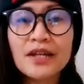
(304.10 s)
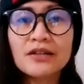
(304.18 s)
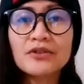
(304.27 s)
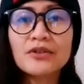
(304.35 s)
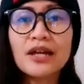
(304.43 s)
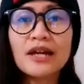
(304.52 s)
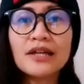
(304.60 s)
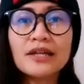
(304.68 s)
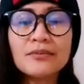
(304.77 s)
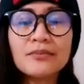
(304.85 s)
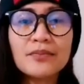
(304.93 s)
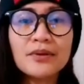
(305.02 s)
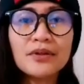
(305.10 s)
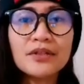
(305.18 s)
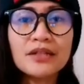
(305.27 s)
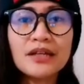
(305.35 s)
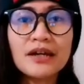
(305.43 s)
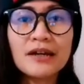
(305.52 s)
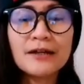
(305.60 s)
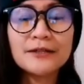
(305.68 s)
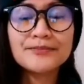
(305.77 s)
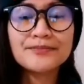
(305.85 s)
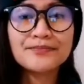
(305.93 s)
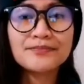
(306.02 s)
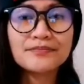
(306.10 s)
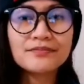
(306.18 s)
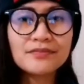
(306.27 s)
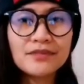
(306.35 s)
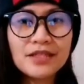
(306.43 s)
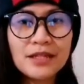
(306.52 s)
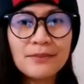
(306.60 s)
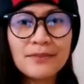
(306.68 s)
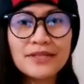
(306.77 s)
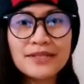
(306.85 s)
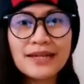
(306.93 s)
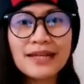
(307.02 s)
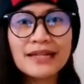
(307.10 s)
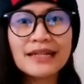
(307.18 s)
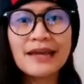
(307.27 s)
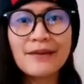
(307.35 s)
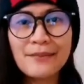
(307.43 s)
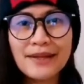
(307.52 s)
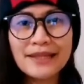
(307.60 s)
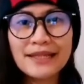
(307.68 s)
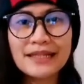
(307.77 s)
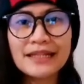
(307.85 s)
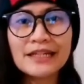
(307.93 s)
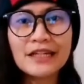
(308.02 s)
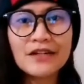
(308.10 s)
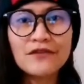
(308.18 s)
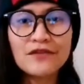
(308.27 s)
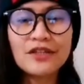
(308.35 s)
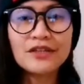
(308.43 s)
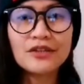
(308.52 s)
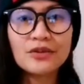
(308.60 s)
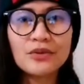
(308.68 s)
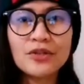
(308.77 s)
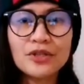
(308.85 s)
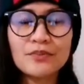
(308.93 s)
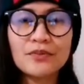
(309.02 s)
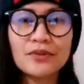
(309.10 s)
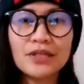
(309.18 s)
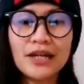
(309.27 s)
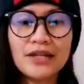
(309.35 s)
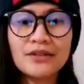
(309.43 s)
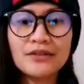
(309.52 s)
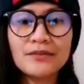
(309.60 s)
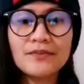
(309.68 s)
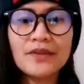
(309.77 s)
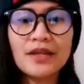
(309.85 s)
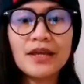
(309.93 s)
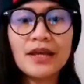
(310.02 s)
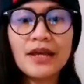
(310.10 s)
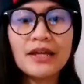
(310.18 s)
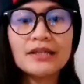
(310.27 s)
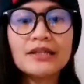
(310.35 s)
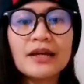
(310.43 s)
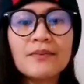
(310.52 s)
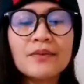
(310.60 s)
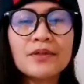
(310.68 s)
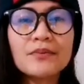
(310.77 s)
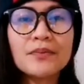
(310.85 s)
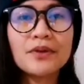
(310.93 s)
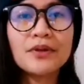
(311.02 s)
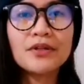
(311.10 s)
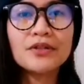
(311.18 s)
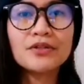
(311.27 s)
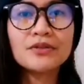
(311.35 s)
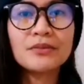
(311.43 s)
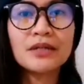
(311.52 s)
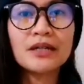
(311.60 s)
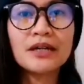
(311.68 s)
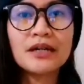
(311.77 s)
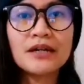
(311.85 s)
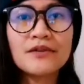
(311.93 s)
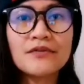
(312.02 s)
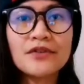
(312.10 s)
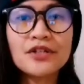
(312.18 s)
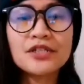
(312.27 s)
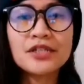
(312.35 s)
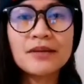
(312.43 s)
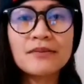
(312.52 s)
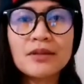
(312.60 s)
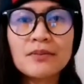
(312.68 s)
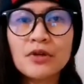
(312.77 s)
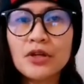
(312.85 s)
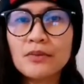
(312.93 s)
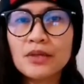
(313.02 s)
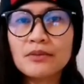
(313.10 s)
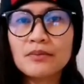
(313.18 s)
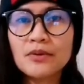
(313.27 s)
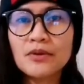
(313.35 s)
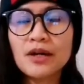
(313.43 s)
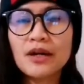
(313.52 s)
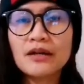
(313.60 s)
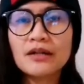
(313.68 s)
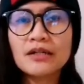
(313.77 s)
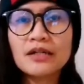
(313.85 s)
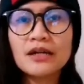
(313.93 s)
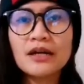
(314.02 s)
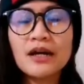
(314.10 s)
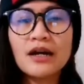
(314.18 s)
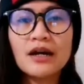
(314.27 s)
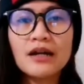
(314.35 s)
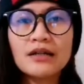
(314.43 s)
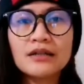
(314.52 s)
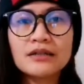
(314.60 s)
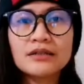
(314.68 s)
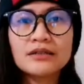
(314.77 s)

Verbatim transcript: Katunayan po na physically and mentally fit to work po tayo. And dapat po yung mga first time deployment po ang ang